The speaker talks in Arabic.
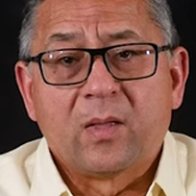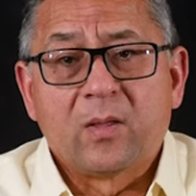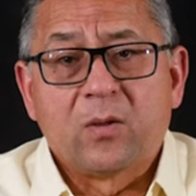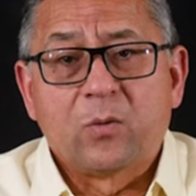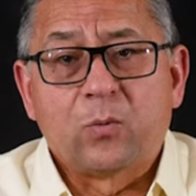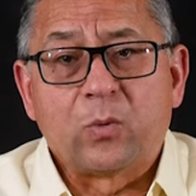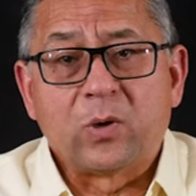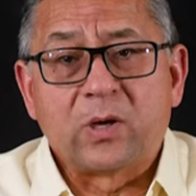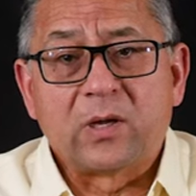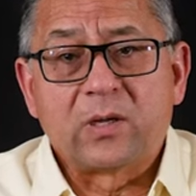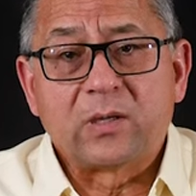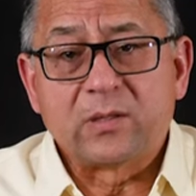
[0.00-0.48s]

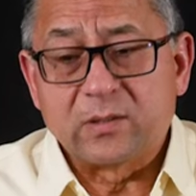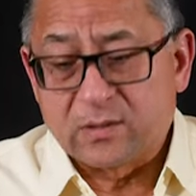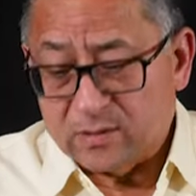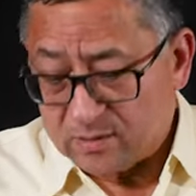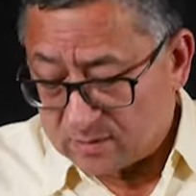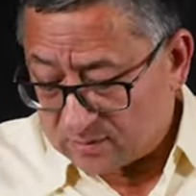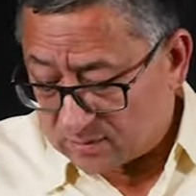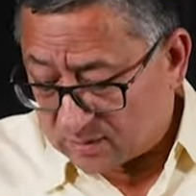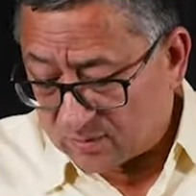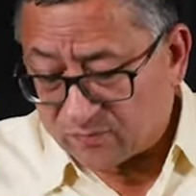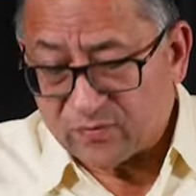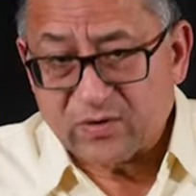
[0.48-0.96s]

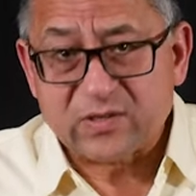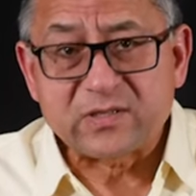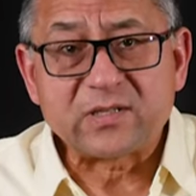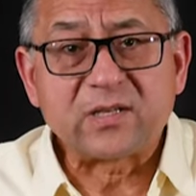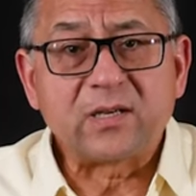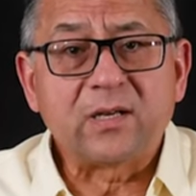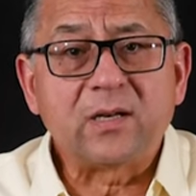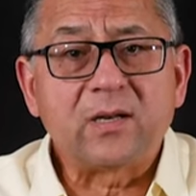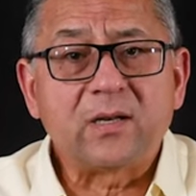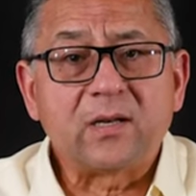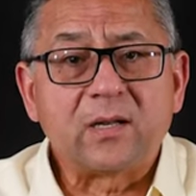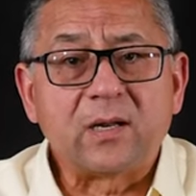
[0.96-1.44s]

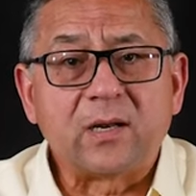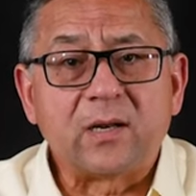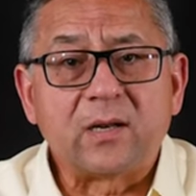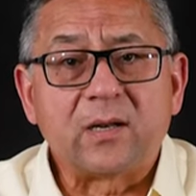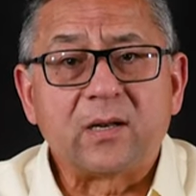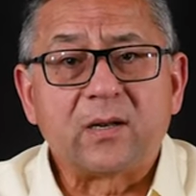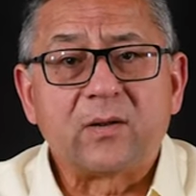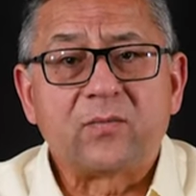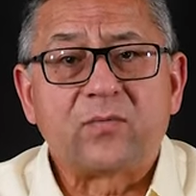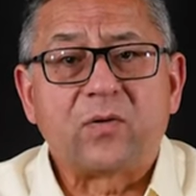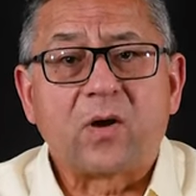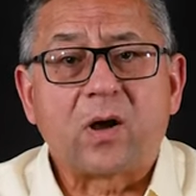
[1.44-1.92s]
وتفاصيل
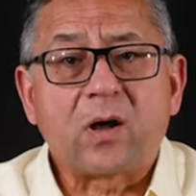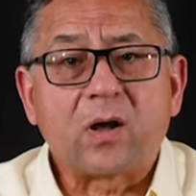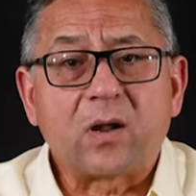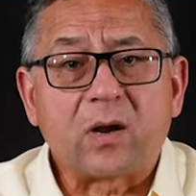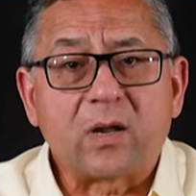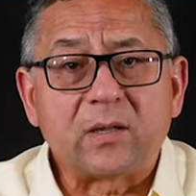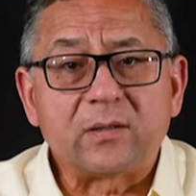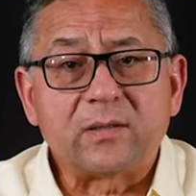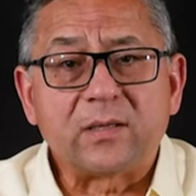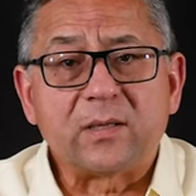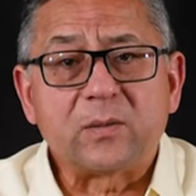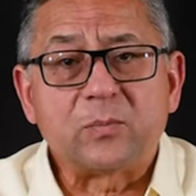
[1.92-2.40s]
الفقرة
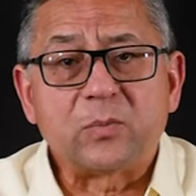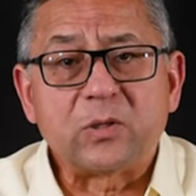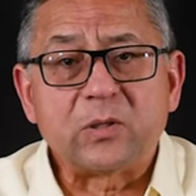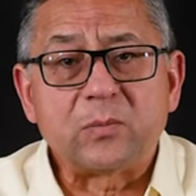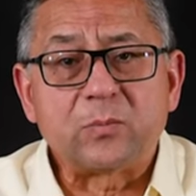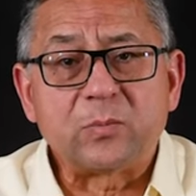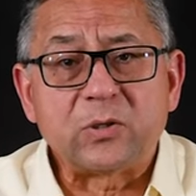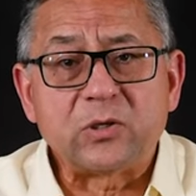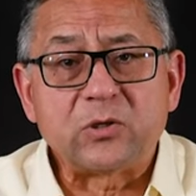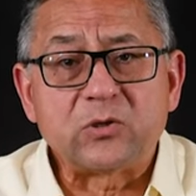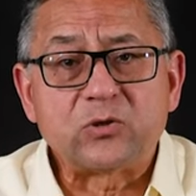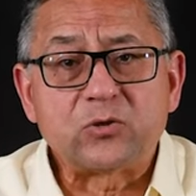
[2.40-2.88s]
دي
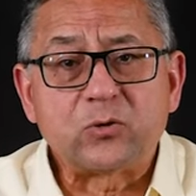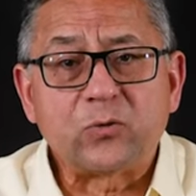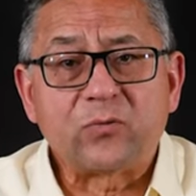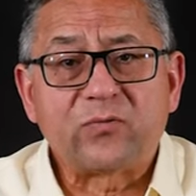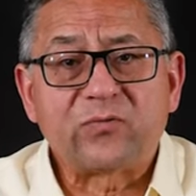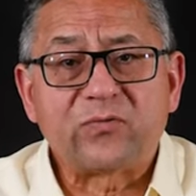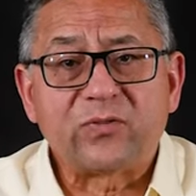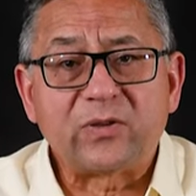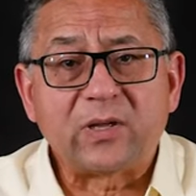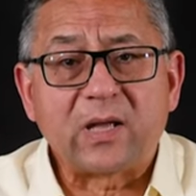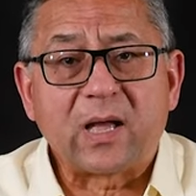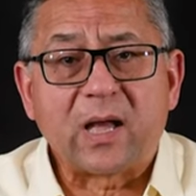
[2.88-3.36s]
بنشوف
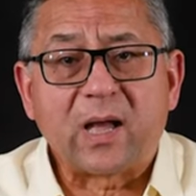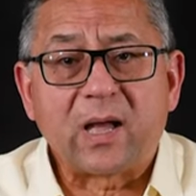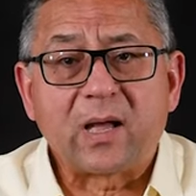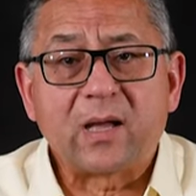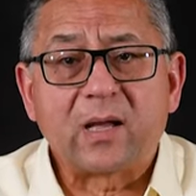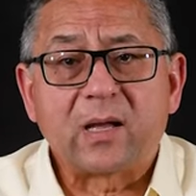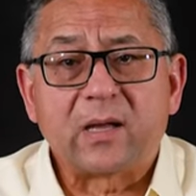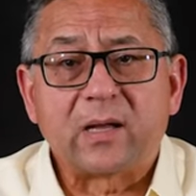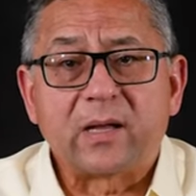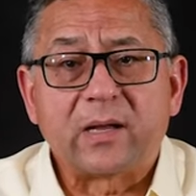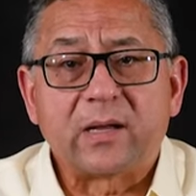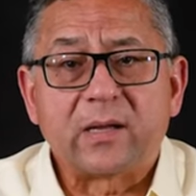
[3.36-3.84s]
فيها
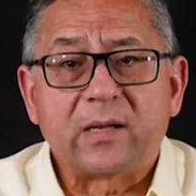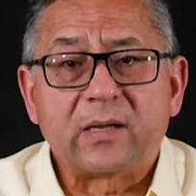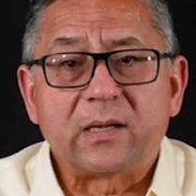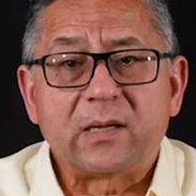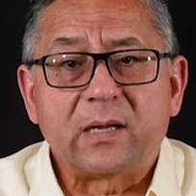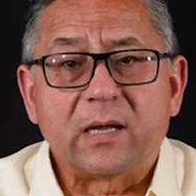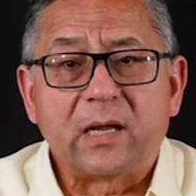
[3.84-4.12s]
آه،